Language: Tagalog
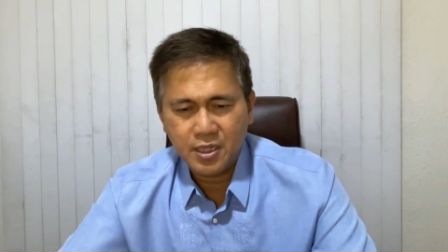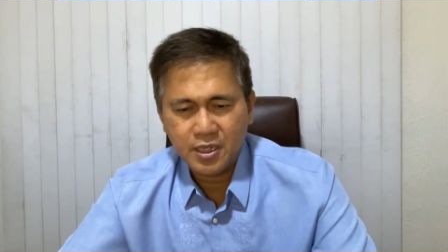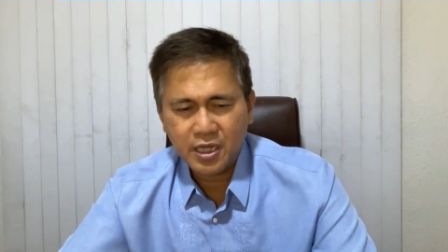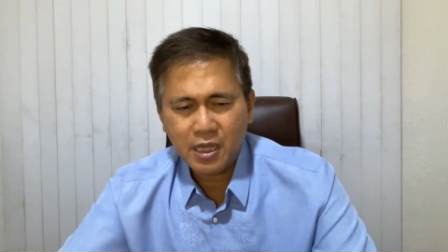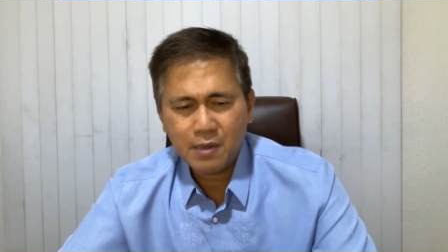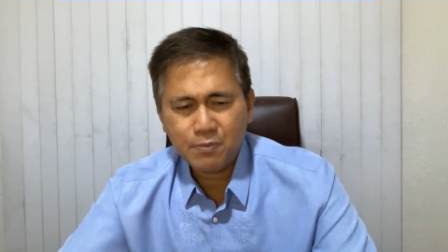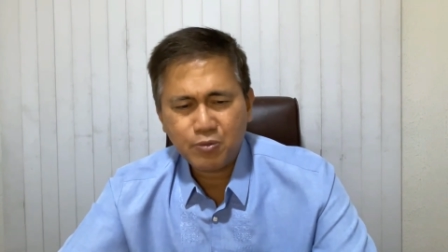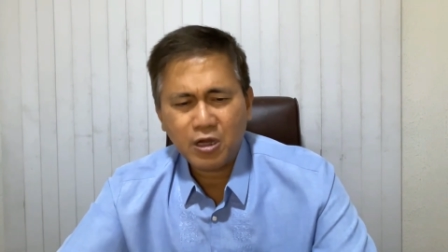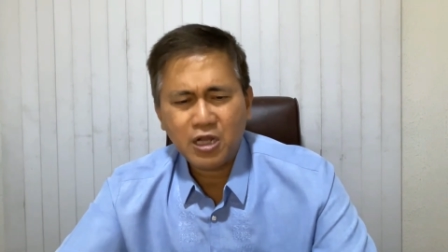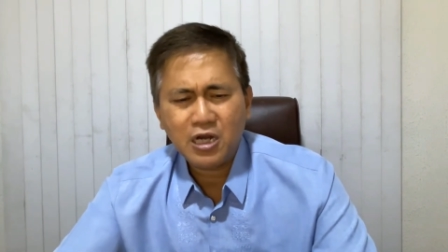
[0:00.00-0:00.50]

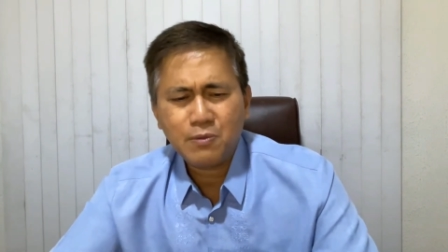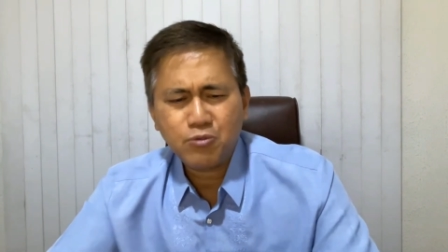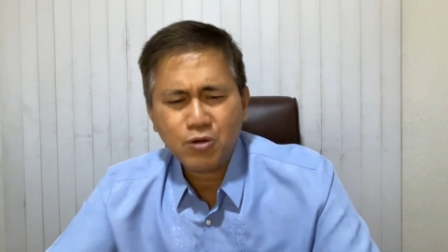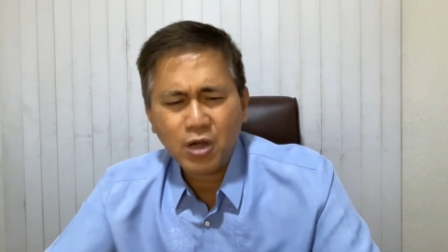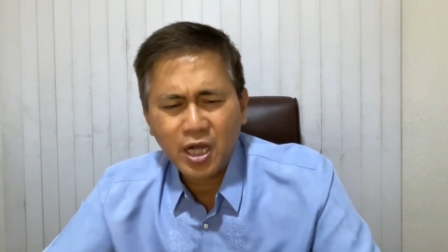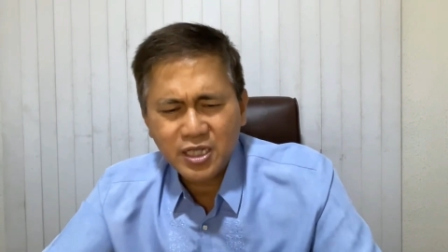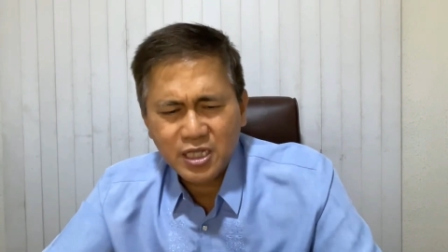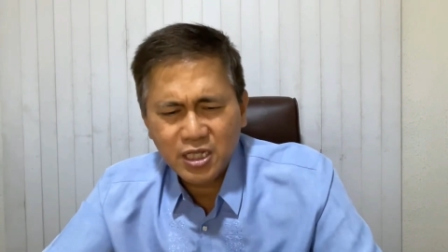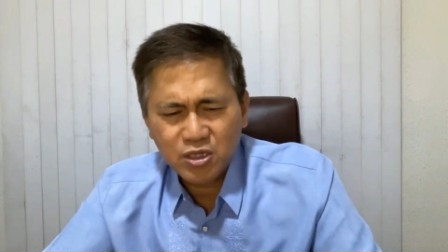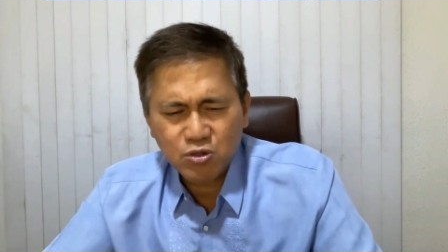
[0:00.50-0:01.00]
Ngayon po, ano po
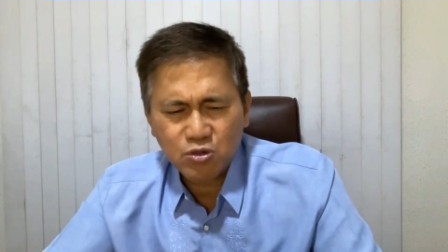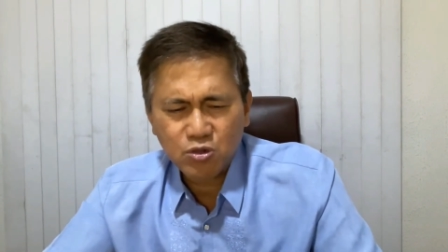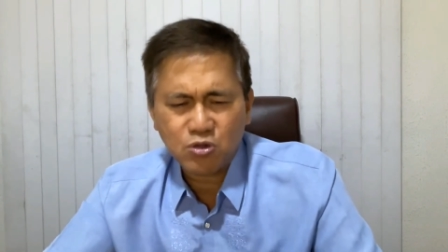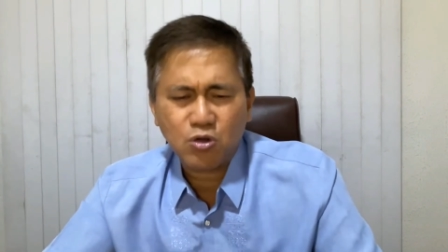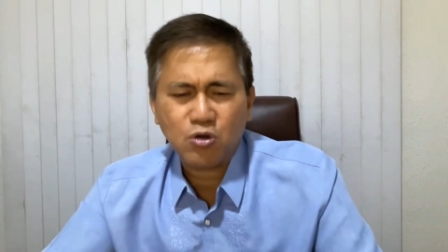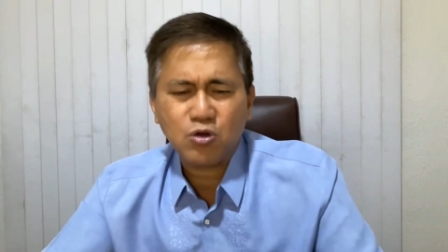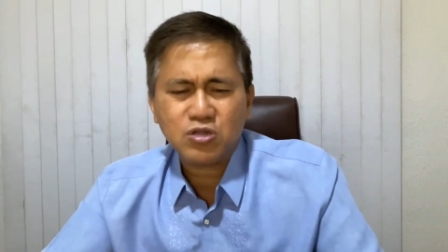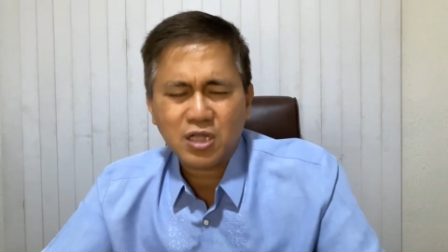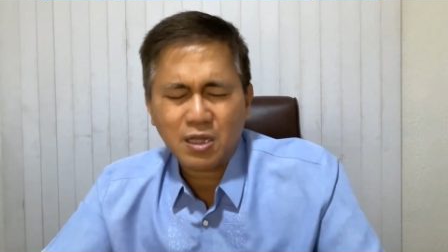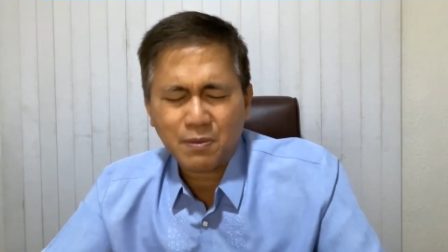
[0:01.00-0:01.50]
ating
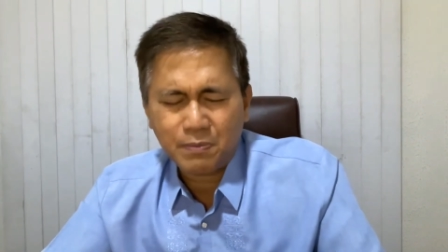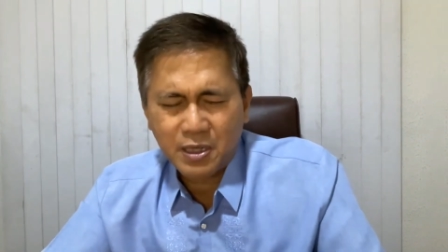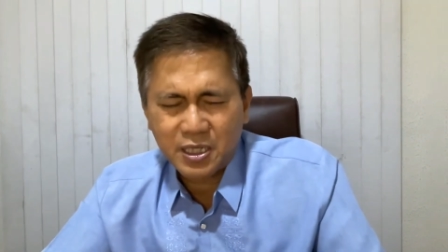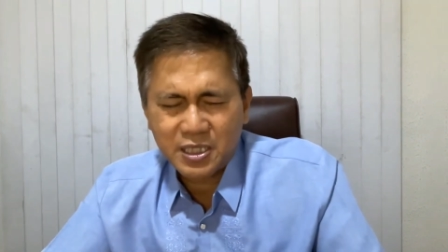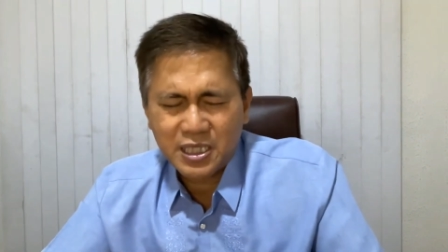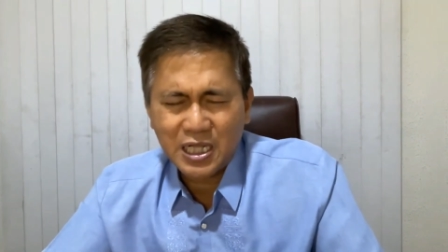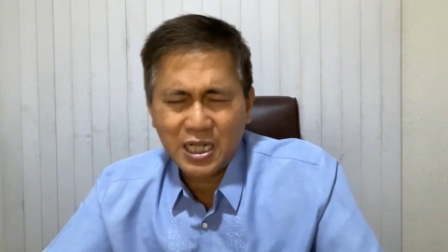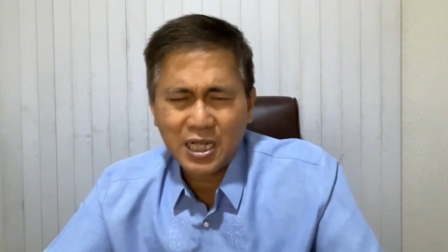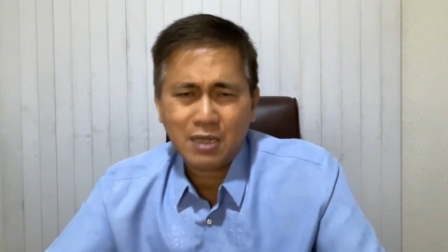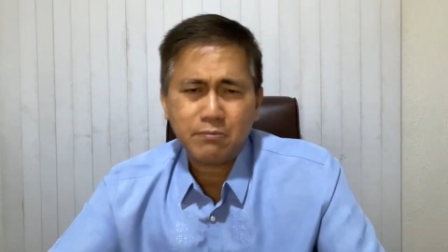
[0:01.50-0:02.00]
tugon
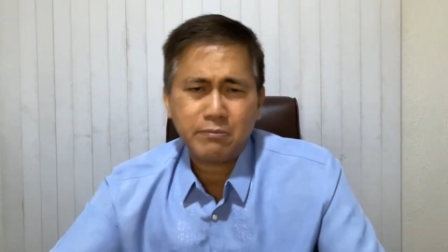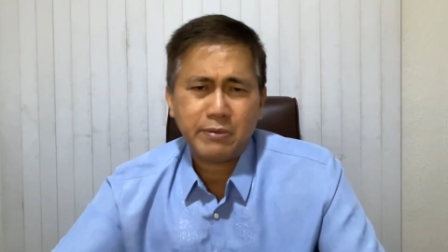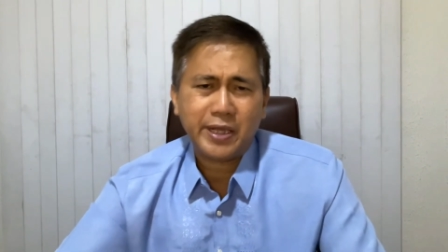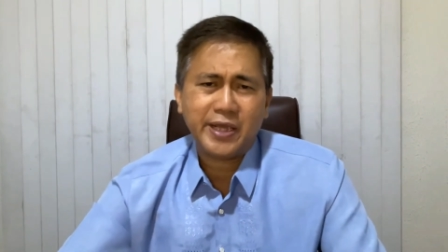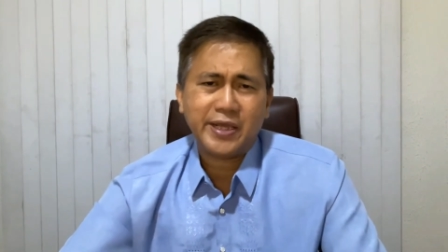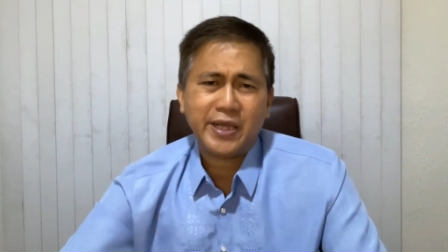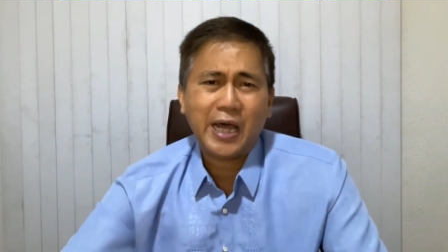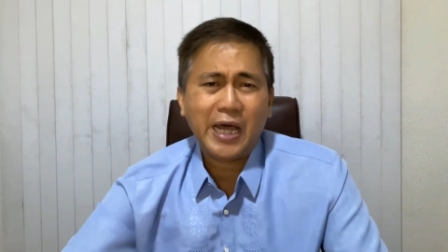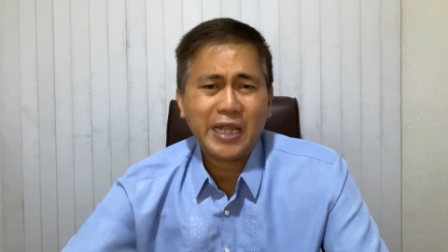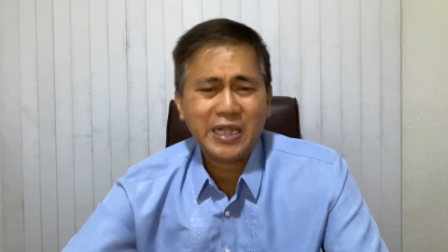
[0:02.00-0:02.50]
kapag tila
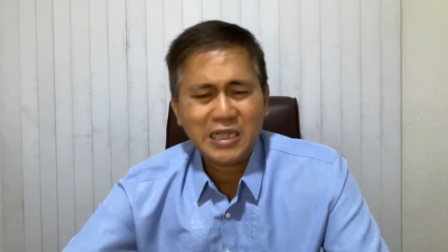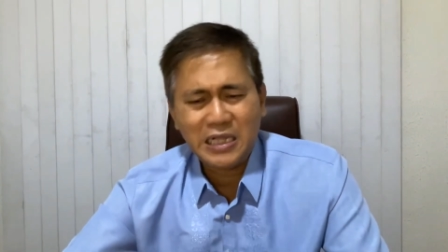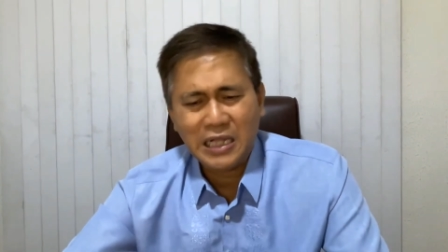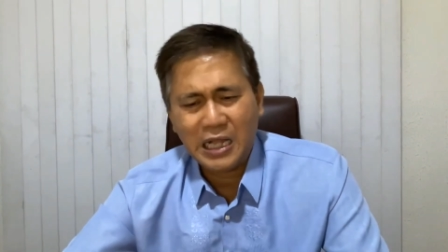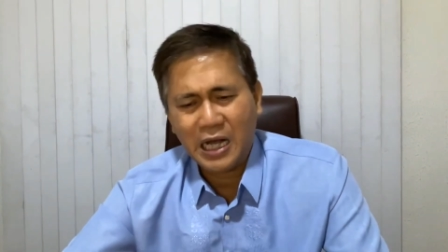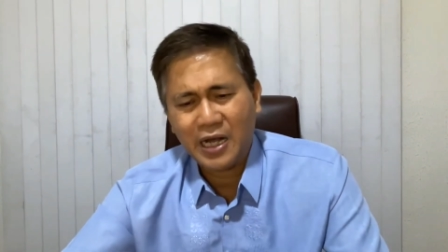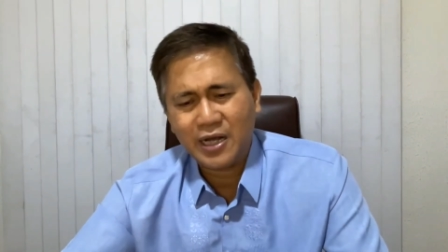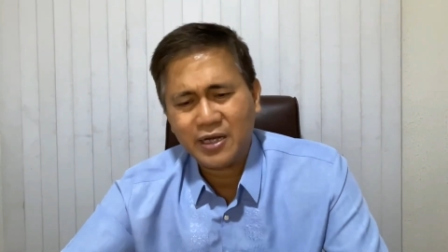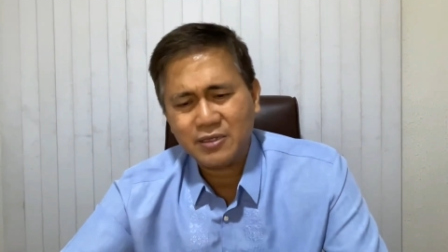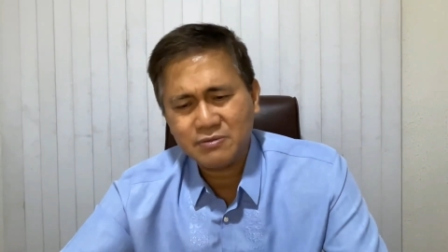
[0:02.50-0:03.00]
may
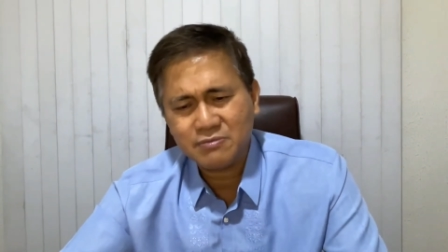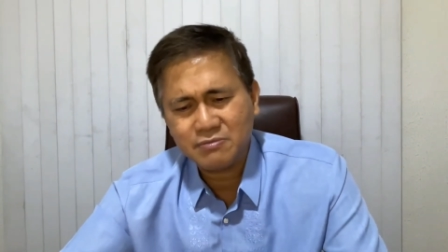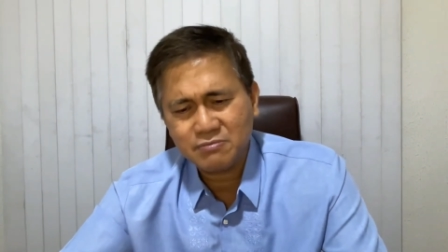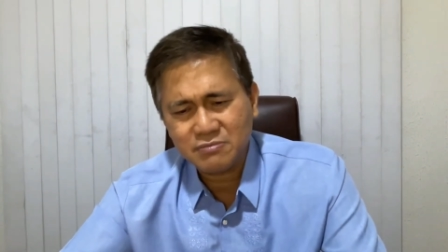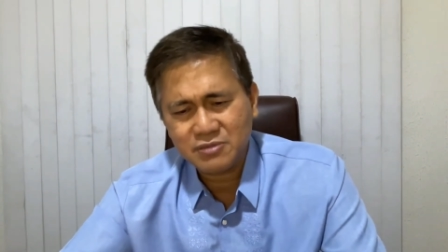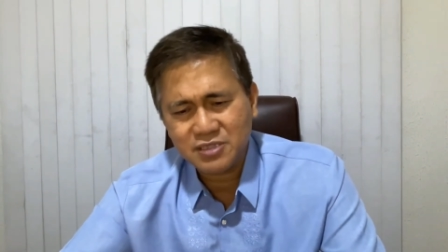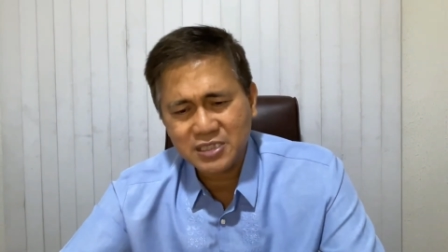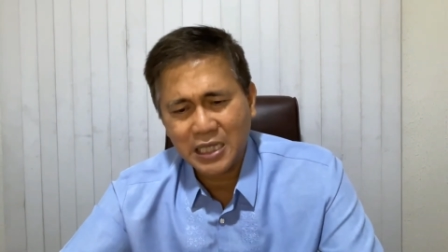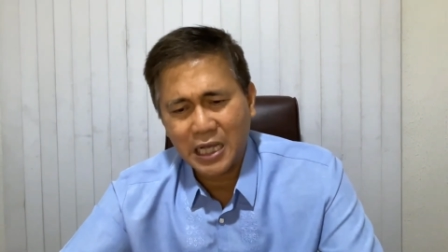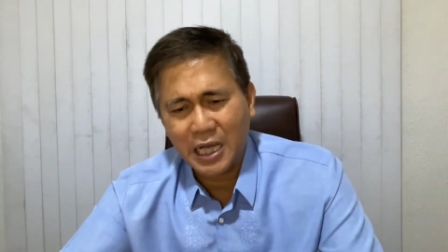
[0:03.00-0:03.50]
hadlang
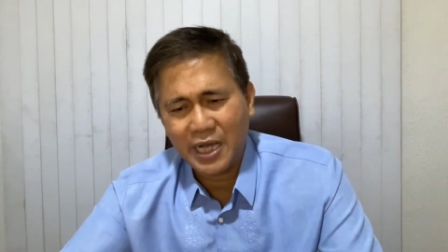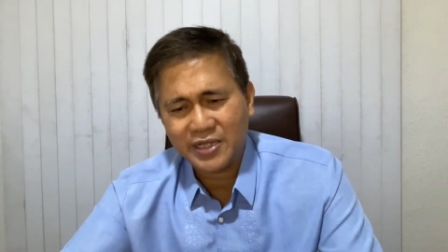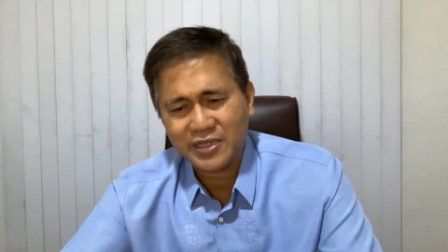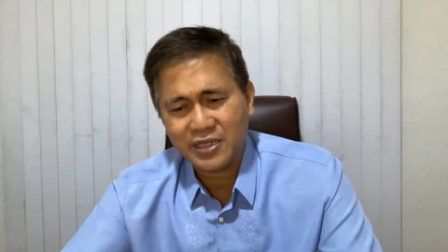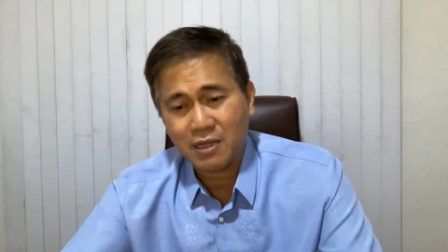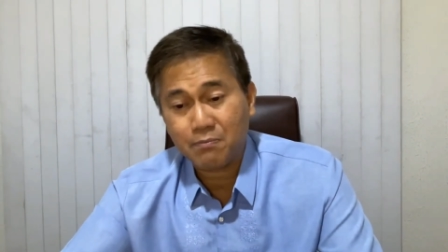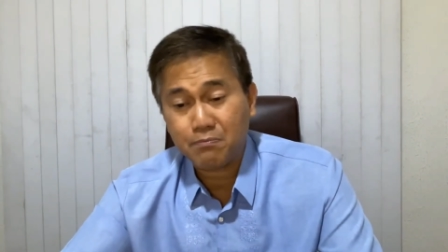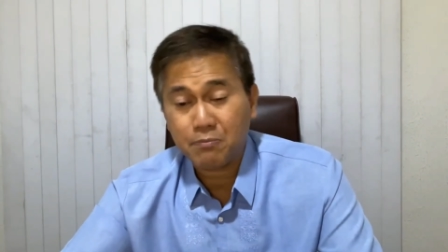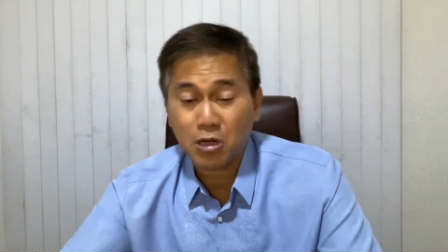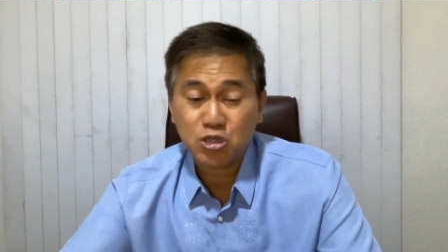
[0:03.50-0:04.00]
sa
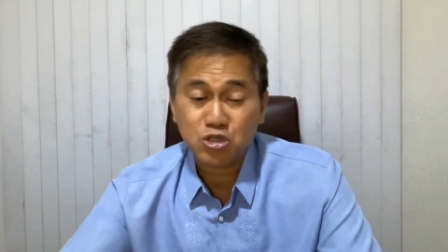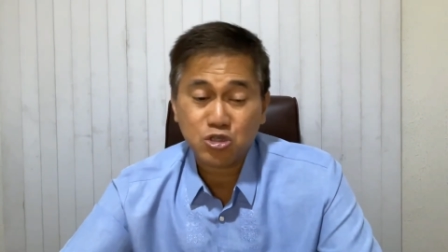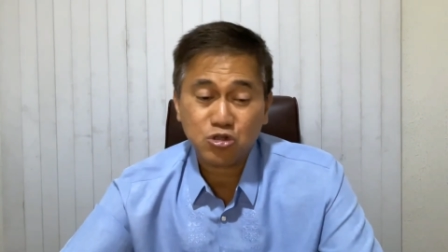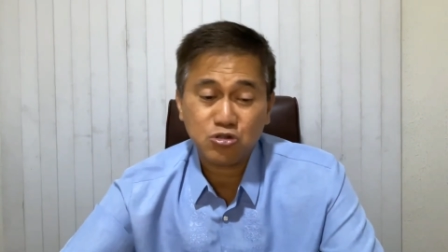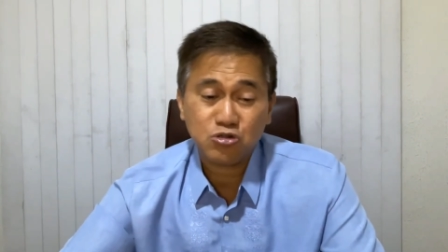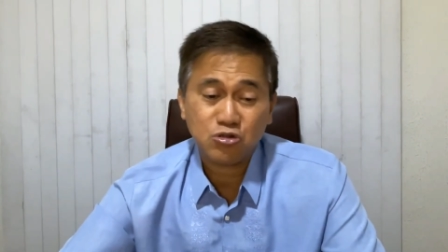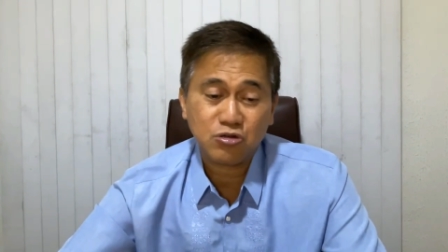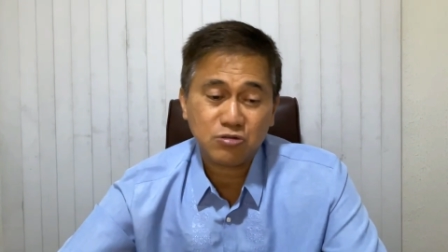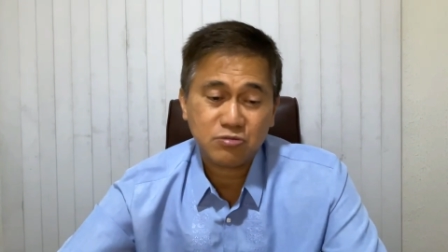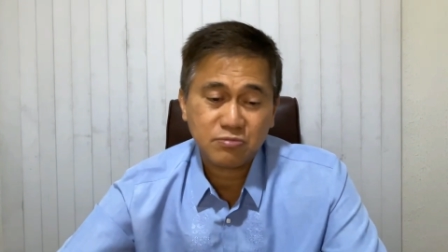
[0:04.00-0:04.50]
ating
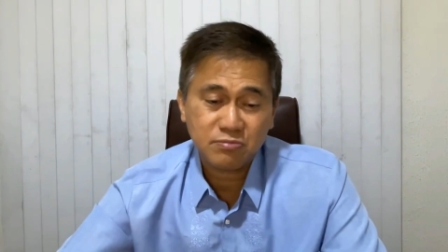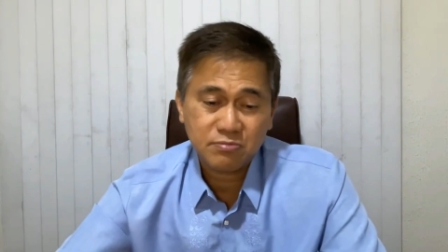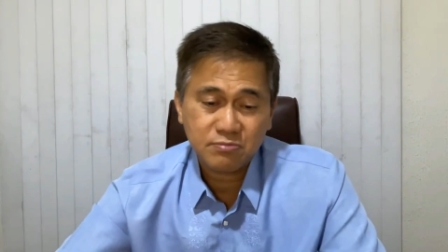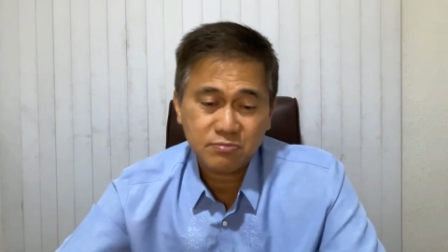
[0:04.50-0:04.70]
pagsunod